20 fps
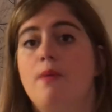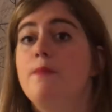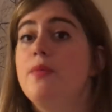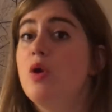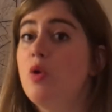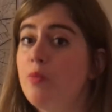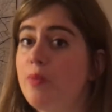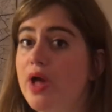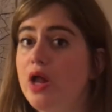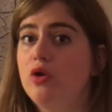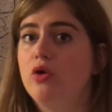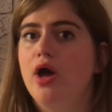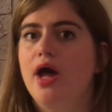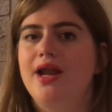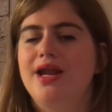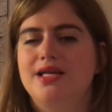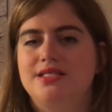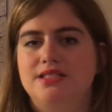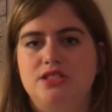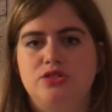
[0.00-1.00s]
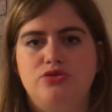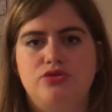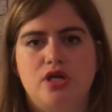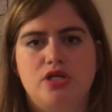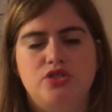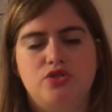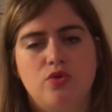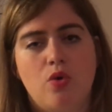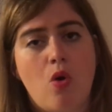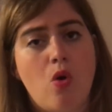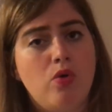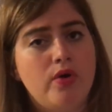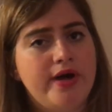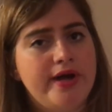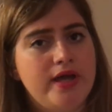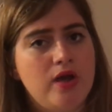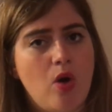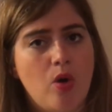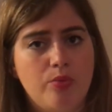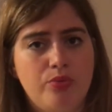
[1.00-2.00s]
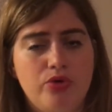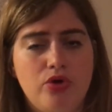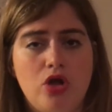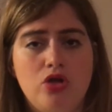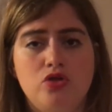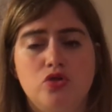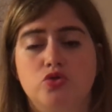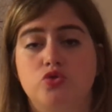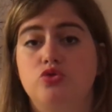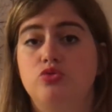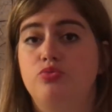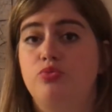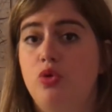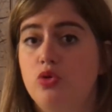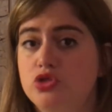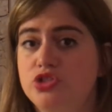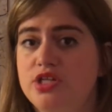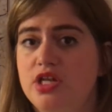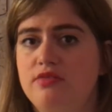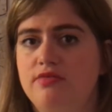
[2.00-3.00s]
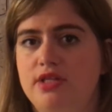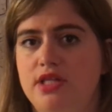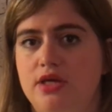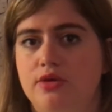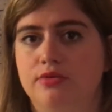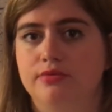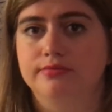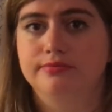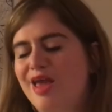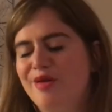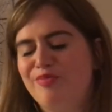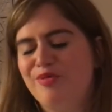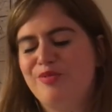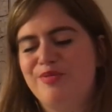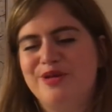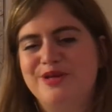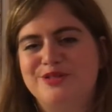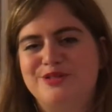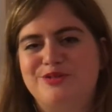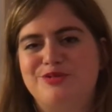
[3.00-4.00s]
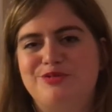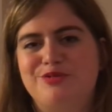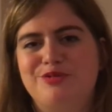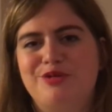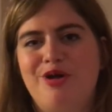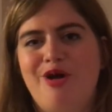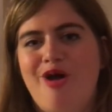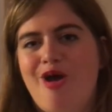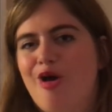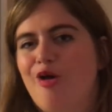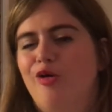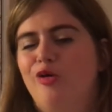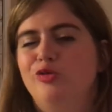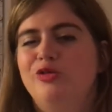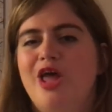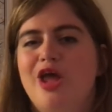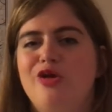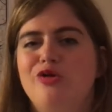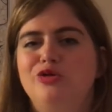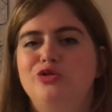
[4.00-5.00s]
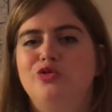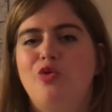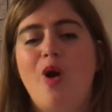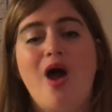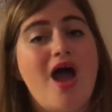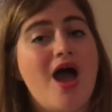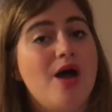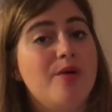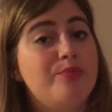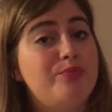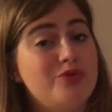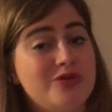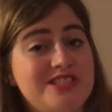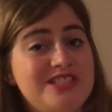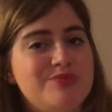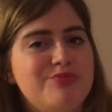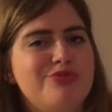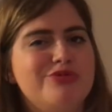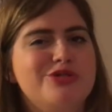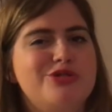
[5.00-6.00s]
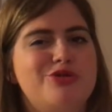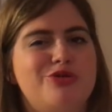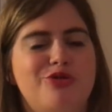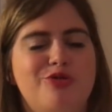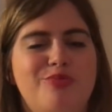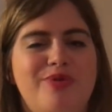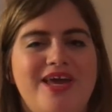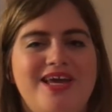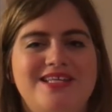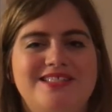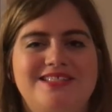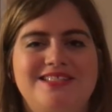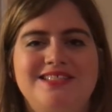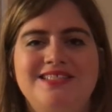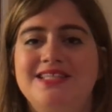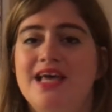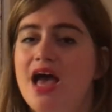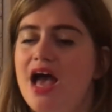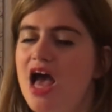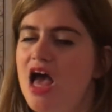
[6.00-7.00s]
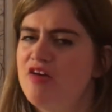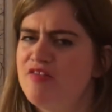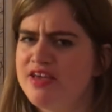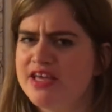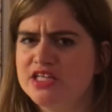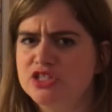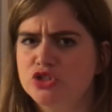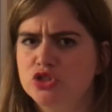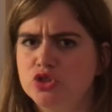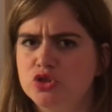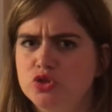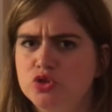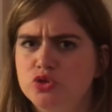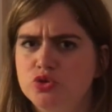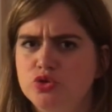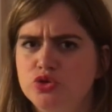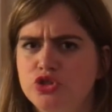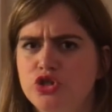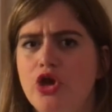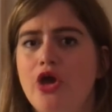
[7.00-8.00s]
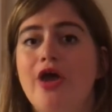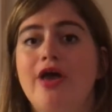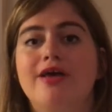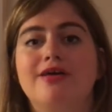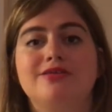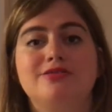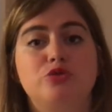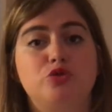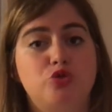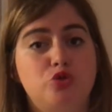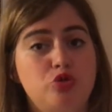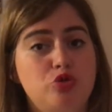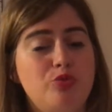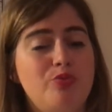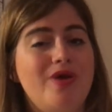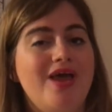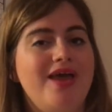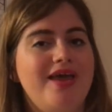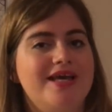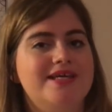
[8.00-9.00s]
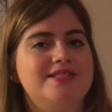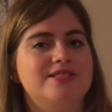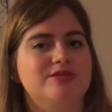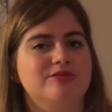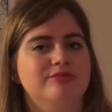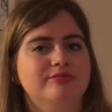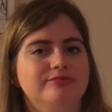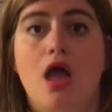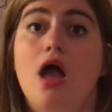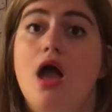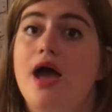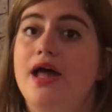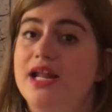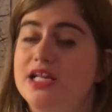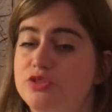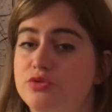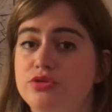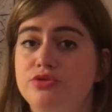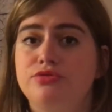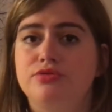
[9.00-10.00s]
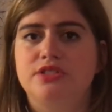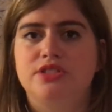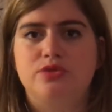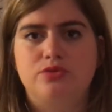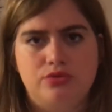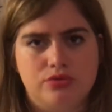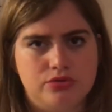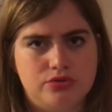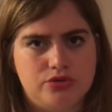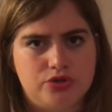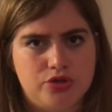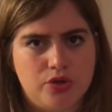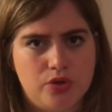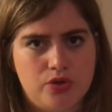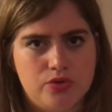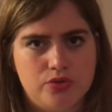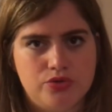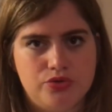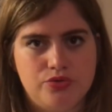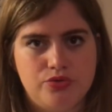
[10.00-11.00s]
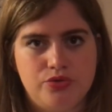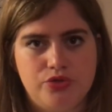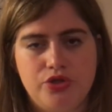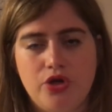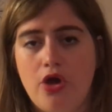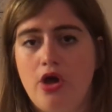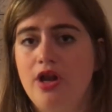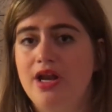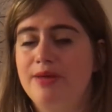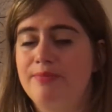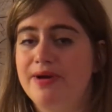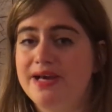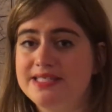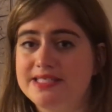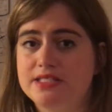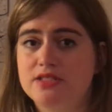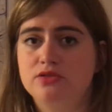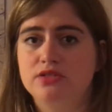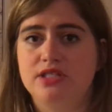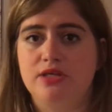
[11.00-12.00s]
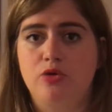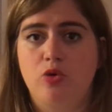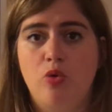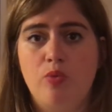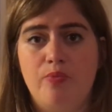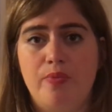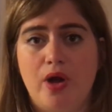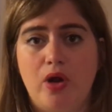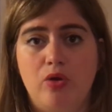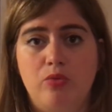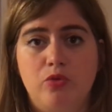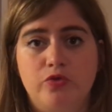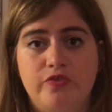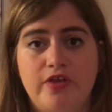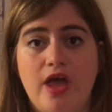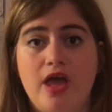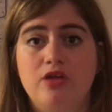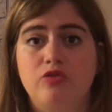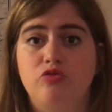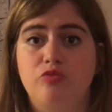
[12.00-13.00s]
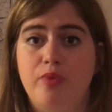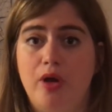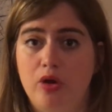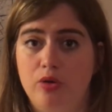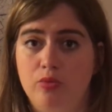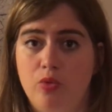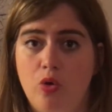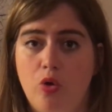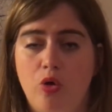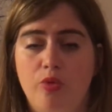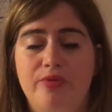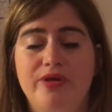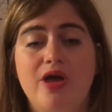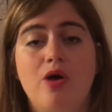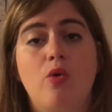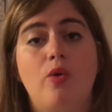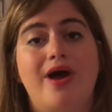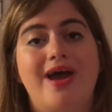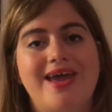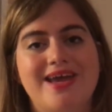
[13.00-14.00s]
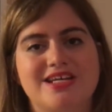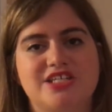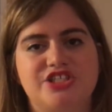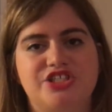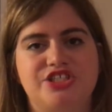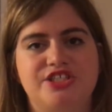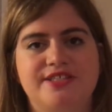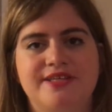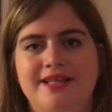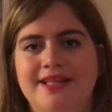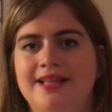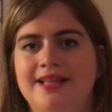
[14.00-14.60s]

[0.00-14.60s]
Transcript: Mais on parlera de la situation en Hongrie et en Pologne dans une prochaine vidéo. Et puis bien sûr, on a eu le droit à un petit point sur le Brexit avec un Jean-Claude Juncker super cassant. À la suite du discours de Jean-Claude Juncker, les présidents des groupes parlementaires du Parlement européen ont réagi